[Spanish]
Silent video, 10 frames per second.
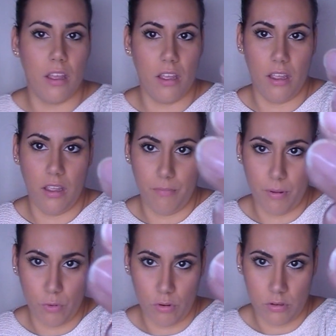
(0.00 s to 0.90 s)
Y
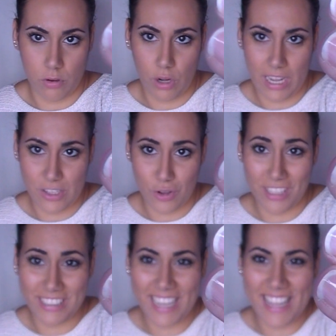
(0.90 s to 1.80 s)
vamos, os las estoy
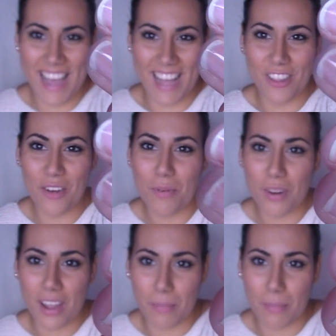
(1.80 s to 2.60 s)
enseñando porque,